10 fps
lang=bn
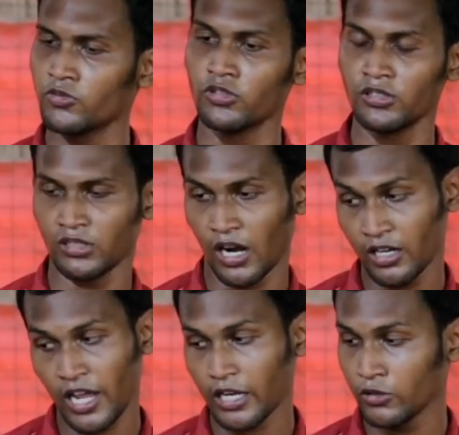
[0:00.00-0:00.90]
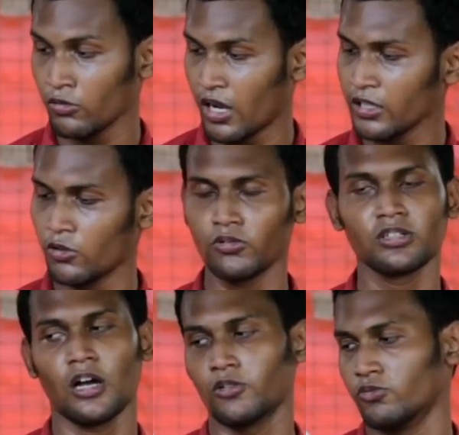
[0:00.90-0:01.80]
যদি ঠান্ডা একান্ত লাগে
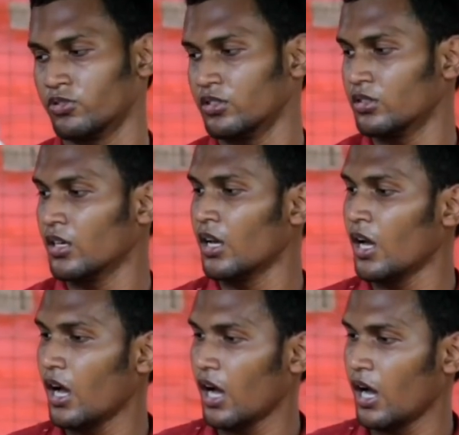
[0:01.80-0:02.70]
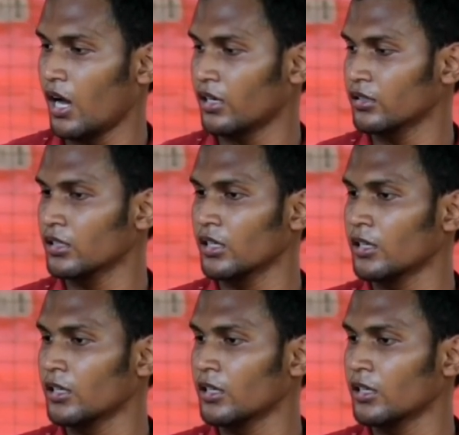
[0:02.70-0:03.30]
তখনই খাওয়ানো উচিত আর